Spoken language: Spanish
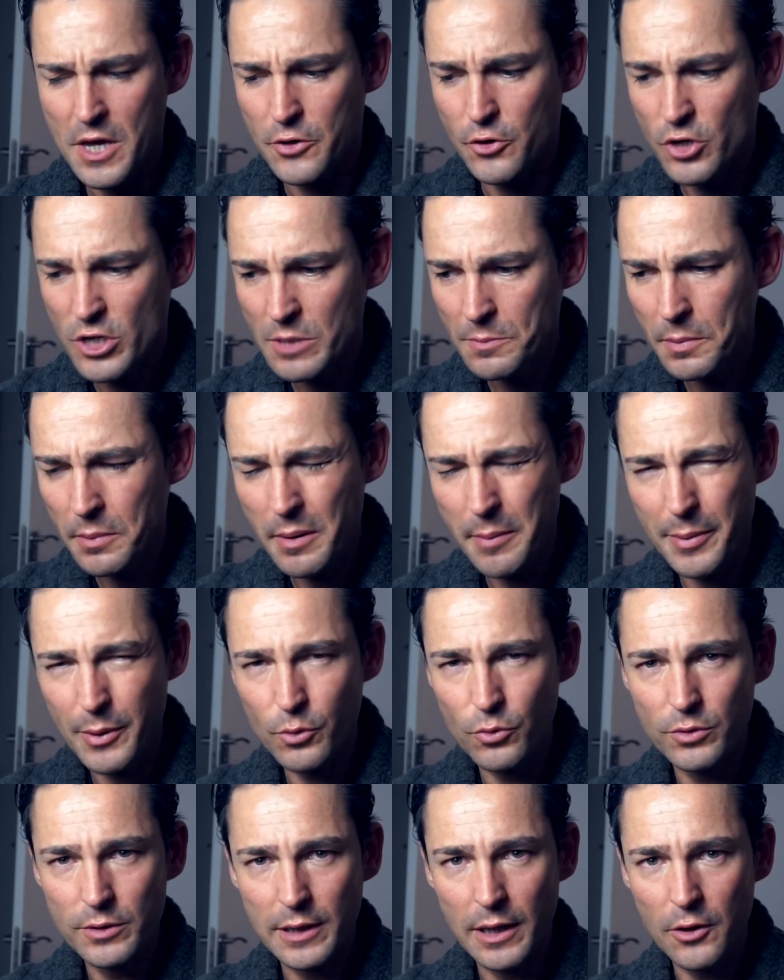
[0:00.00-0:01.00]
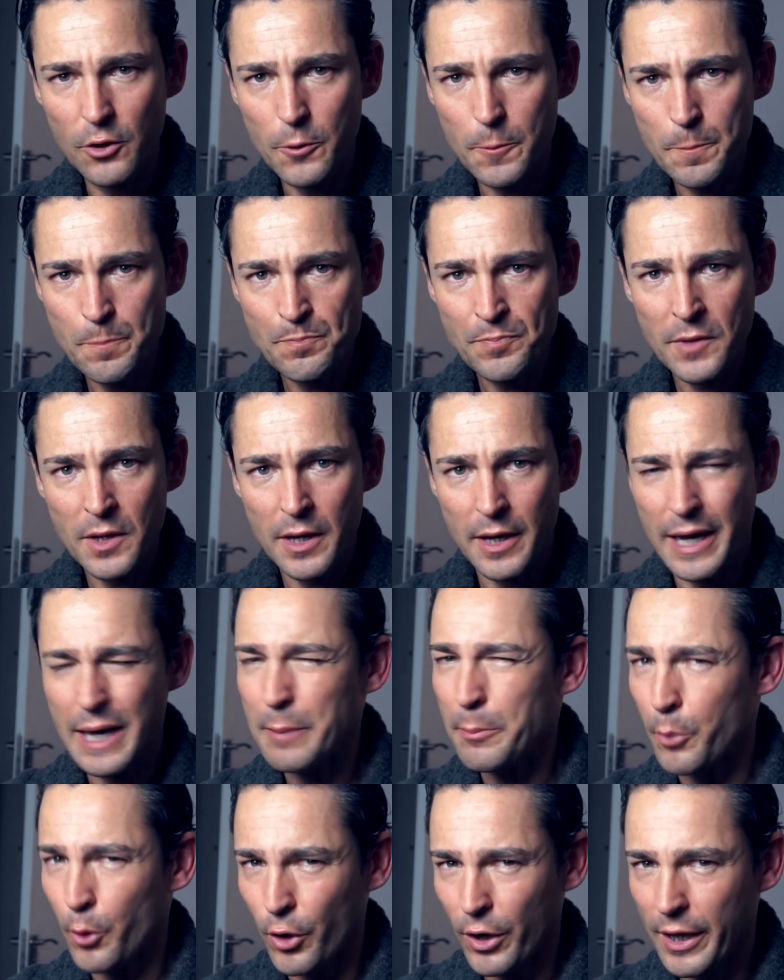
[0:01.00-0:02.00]
Yo siempre me he preguntado
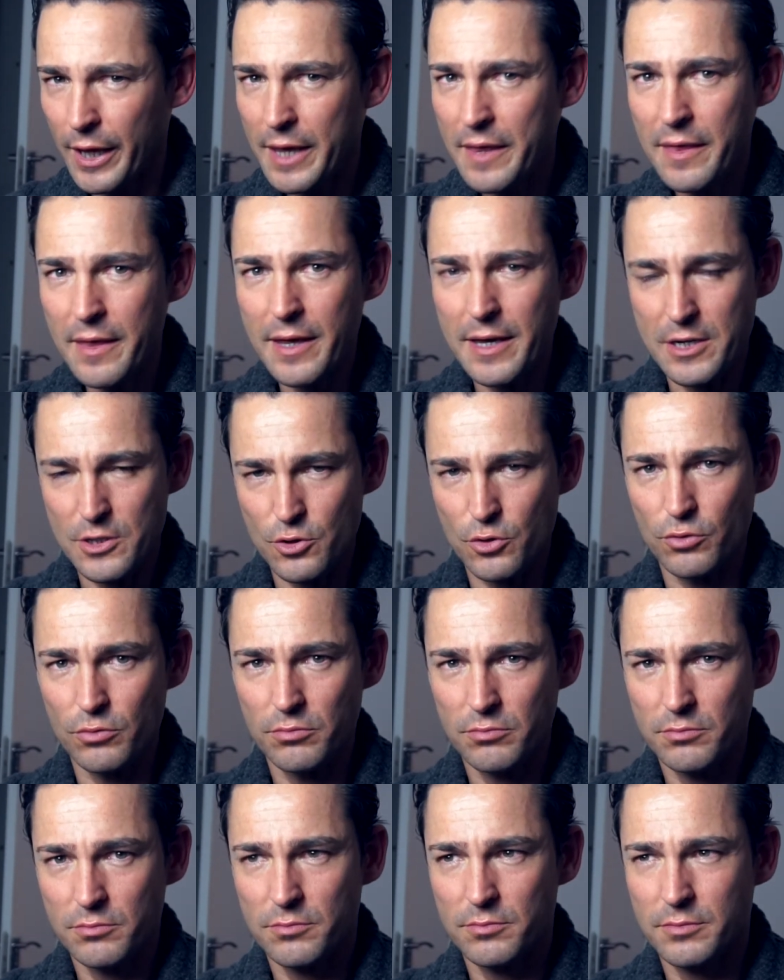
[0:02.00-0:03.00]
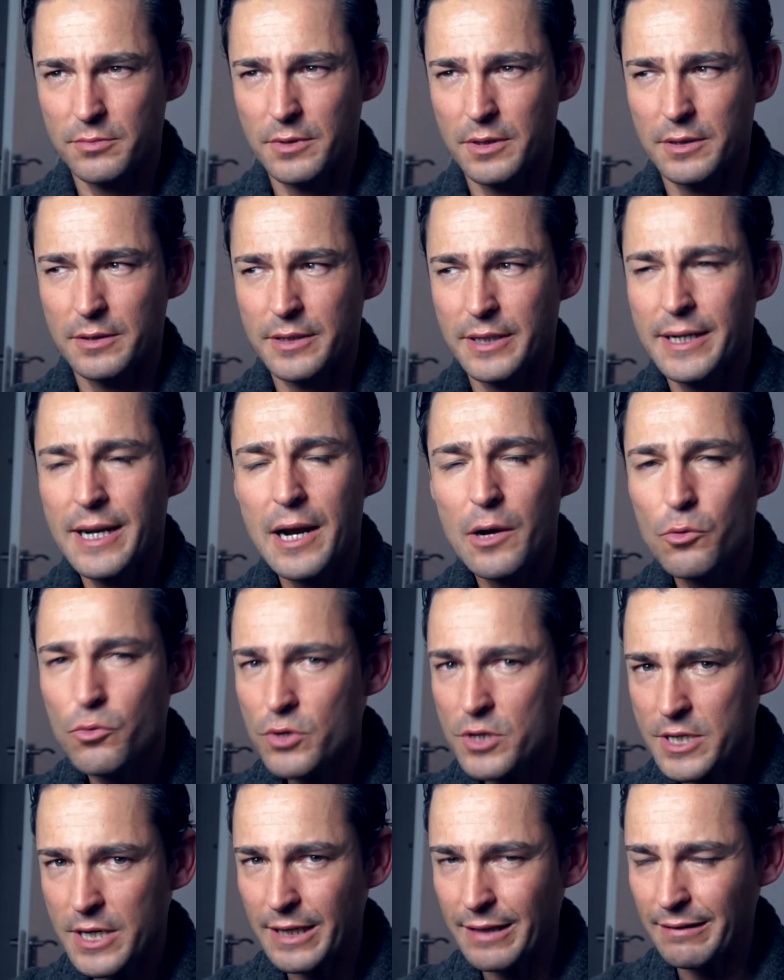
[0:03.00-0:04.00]
el porqué de eso. ¿Tiene
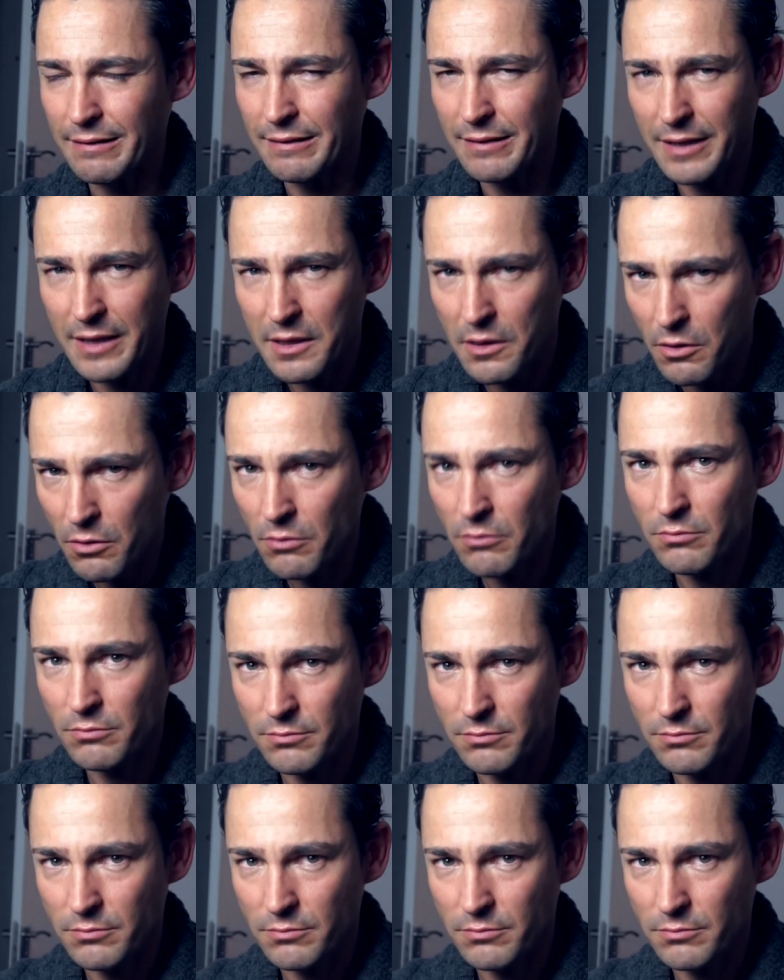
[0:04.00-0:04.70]
algún sentido